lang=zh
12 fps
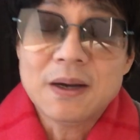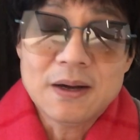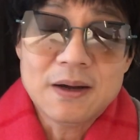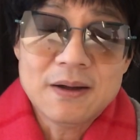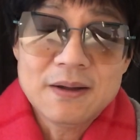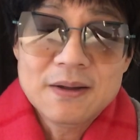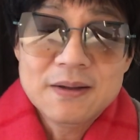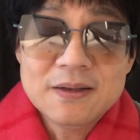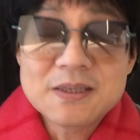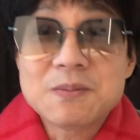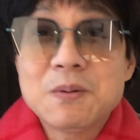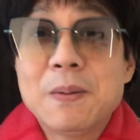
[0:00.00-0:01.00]
啊。
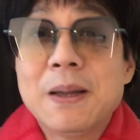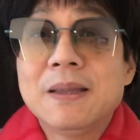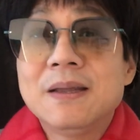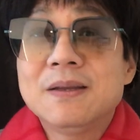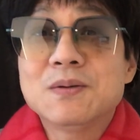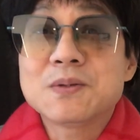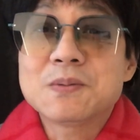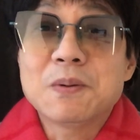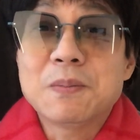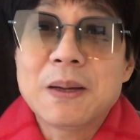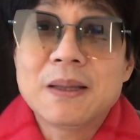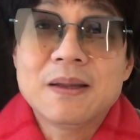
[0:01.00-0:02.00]
那怎么办呢？你说怎
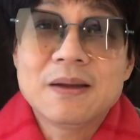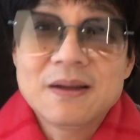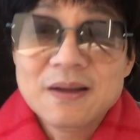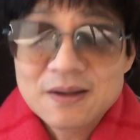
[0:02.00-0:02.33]
么办呢？